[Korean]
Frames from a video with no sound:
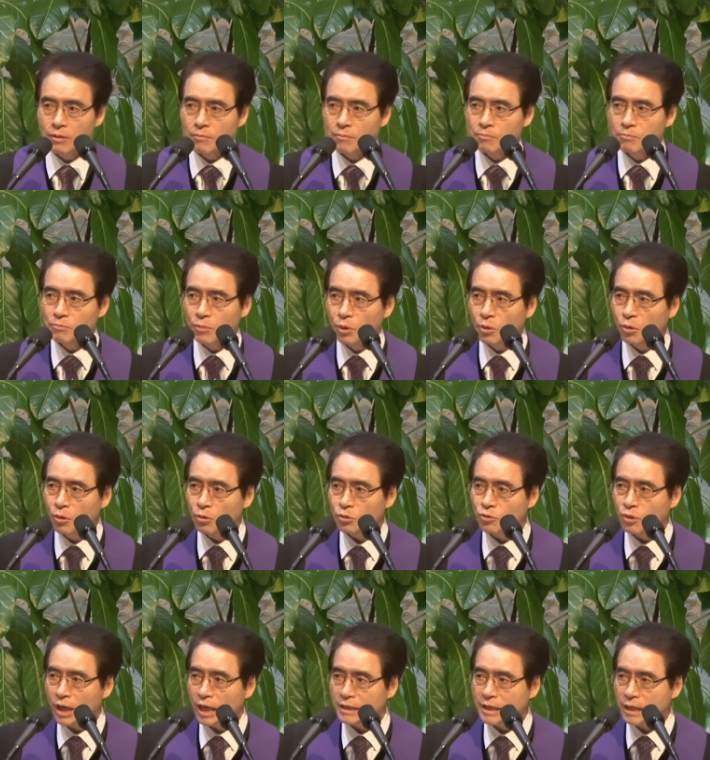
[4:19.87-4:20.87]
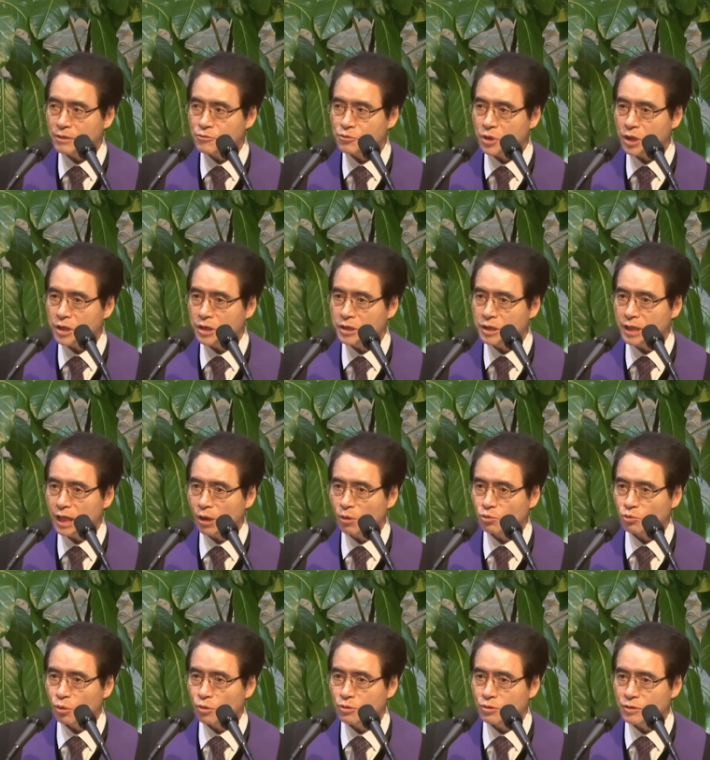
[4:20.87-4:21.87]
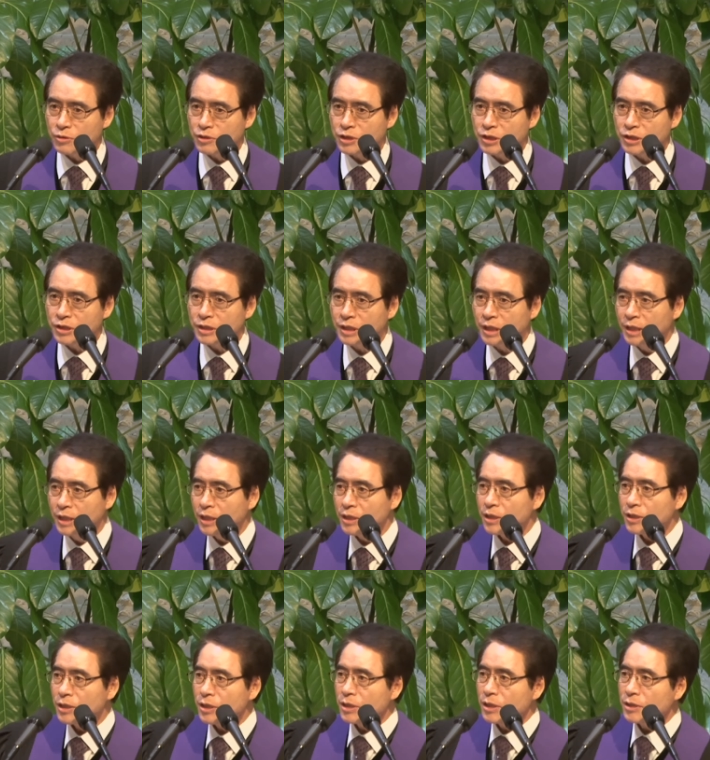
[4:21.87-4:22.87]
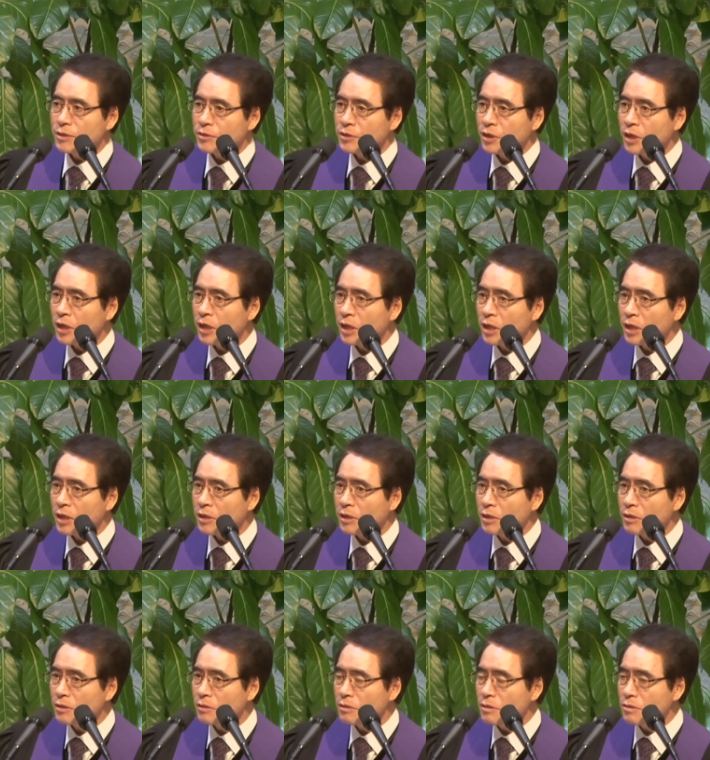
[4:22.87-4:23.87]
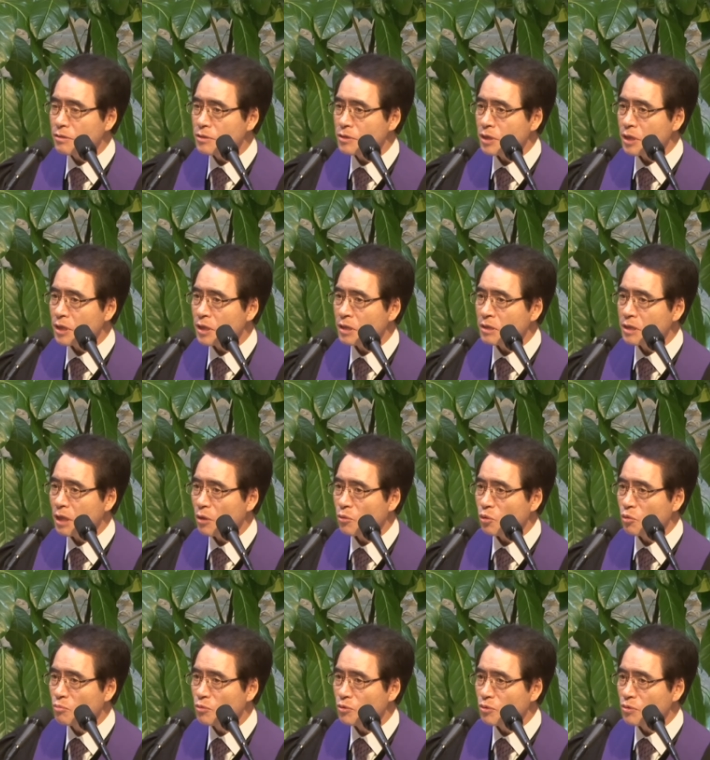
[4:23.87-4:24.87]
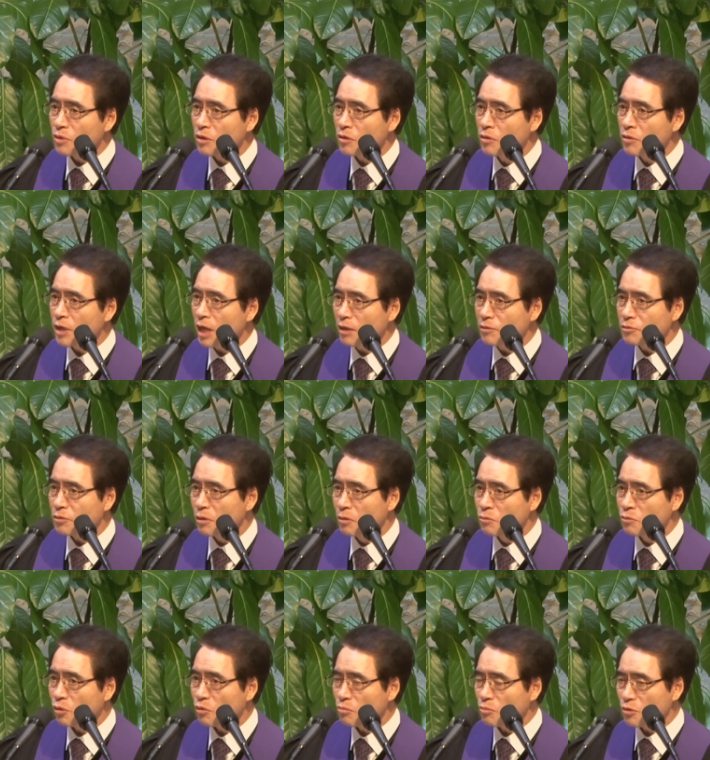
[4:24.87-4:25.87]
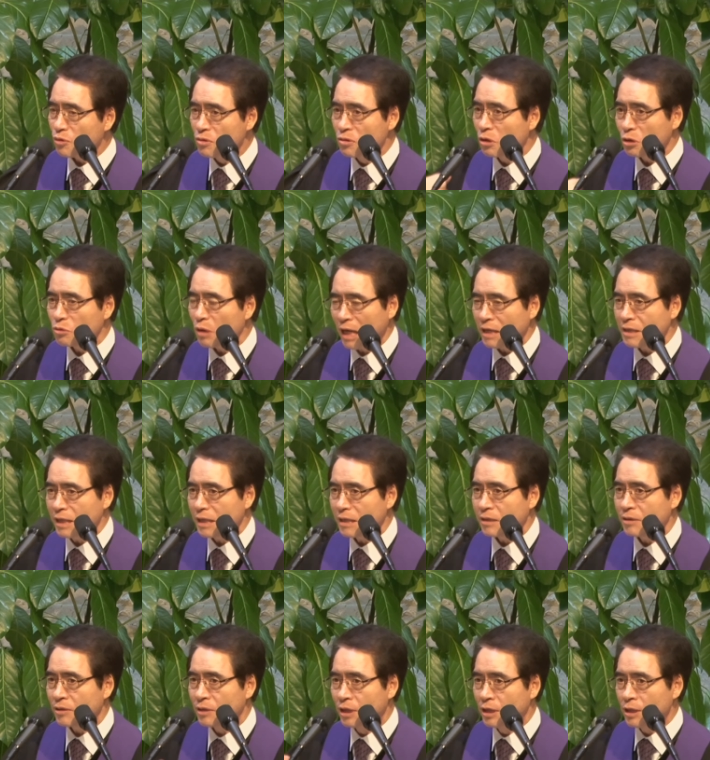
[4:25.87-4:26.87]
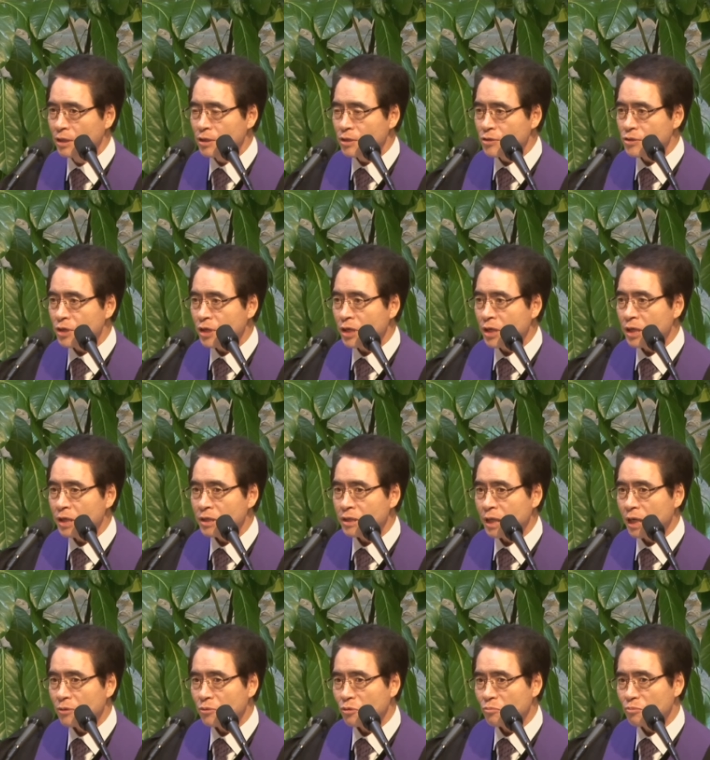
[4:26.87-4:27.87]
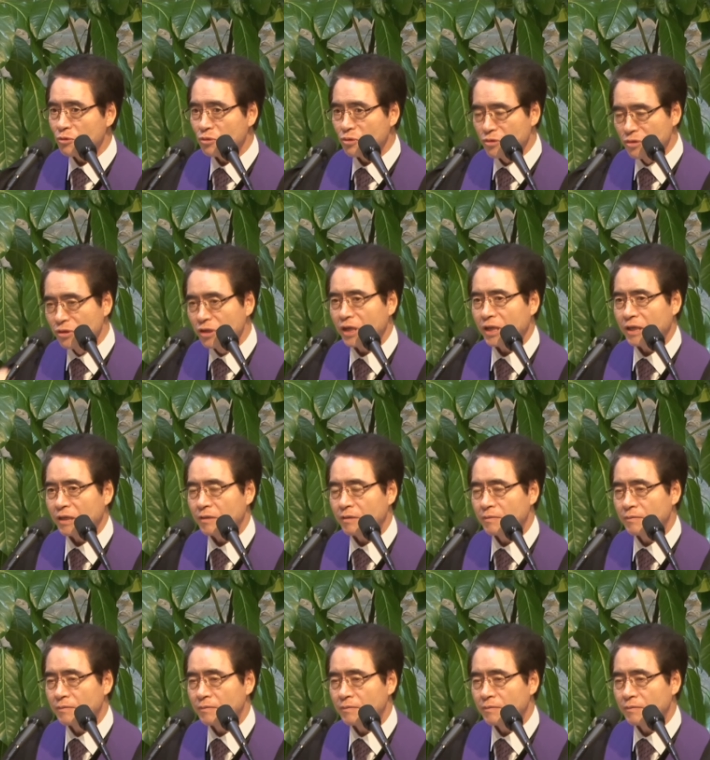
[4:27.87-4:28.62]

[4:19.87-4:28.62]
모두가 다 죄인이라고 돌 던지는 이 세리를 제자로 부르는 것, 그냥 성도로 부르는 것도 아니에요. 제자로 부르는 거예요.